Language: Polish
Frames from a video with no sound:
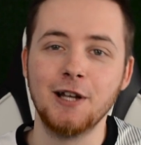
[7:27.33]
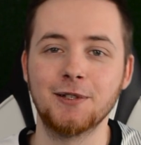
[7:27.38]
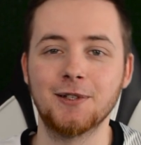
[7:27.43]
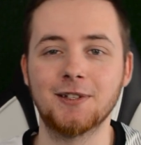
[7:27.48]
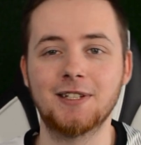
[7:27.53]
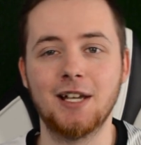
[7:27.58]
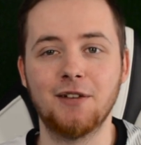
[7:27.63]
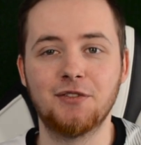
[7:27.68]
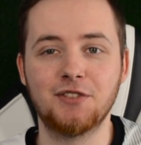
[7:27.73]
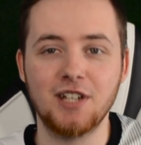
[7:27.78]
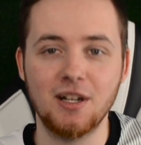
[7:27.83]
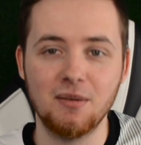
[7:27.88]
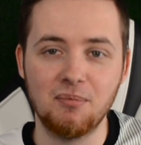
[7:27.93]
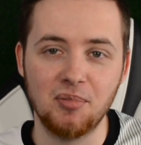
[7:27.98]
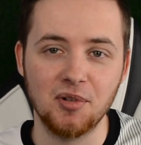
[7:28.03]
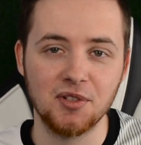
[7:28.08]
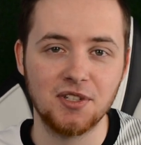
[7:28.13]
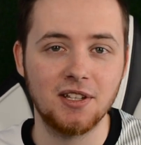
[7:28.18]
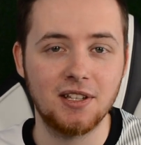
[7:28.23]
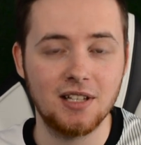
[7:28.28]
Zostawcie
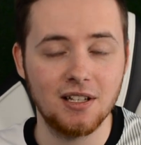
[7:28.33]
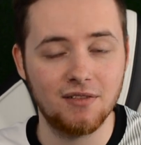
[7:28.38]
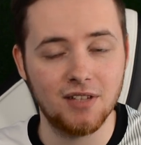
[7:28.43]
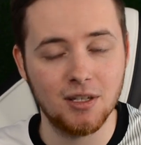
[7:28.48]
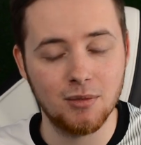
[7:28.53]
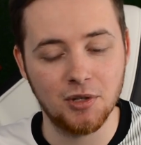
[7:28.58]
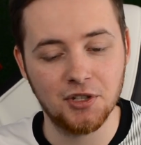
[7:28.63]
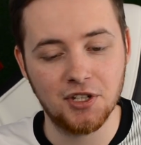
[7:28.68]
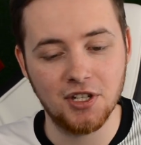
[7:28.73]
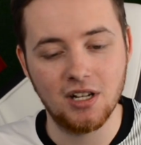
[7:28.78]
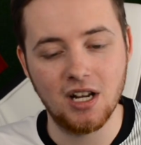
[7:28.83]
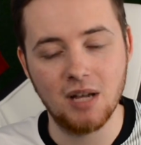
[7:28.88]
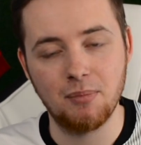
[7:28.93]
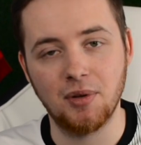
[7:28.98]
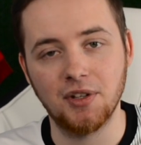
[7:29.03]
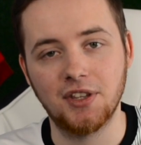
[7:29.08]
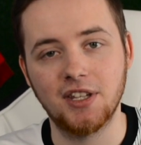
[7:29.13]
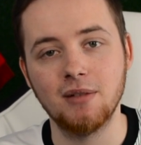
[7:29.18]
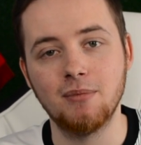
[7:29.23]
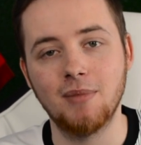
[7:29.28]
pozytywną ocenę
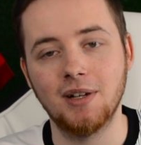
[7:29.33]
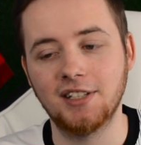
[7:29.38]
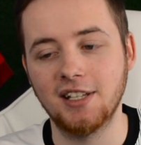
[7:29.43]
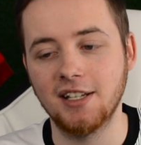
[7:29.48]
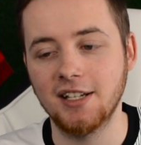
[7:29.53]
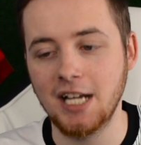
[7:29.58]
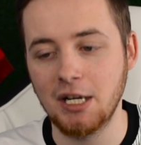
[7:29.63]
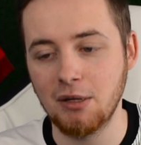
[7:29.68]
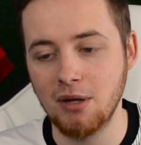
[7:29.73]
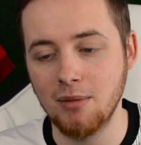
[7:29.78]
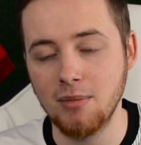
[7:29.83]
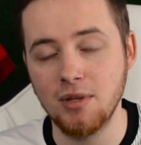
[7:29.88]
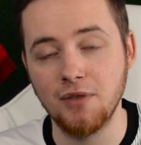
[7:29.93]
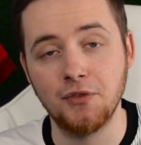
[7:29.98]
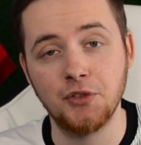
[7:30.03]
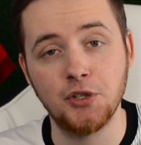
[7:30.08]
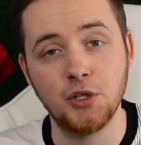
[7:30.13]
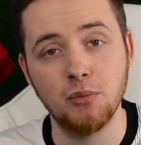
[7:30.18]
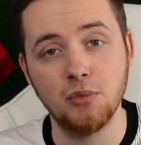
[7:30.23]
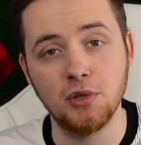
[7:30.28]
pod tym materiałem i
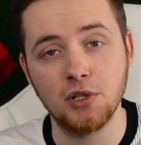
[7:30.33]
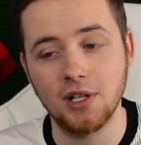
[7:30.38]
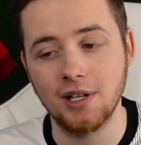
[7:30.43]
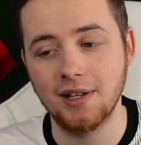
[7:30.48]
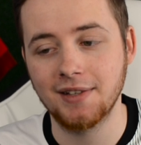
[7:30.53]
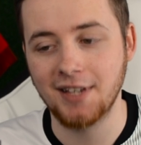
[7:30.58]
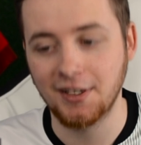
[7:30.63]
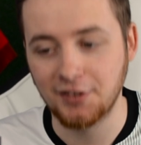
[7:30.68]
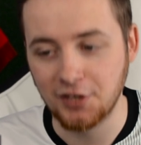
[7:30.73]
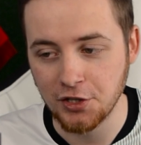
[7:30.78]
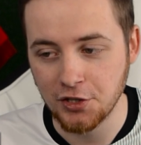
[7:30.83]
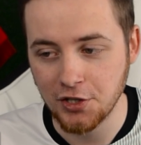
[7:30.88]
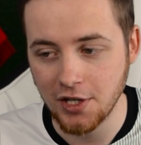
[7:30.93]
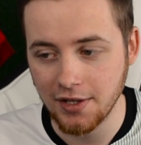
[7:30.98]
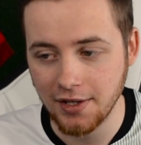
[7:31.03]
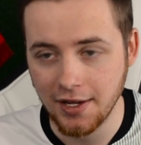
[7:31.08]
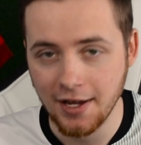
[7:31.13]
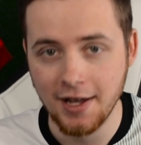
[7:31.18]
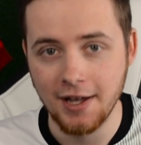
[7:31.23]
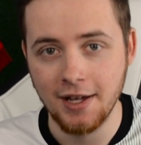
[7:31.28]
widzimy się za
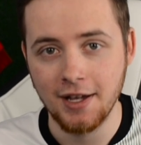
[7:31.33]
tydzień.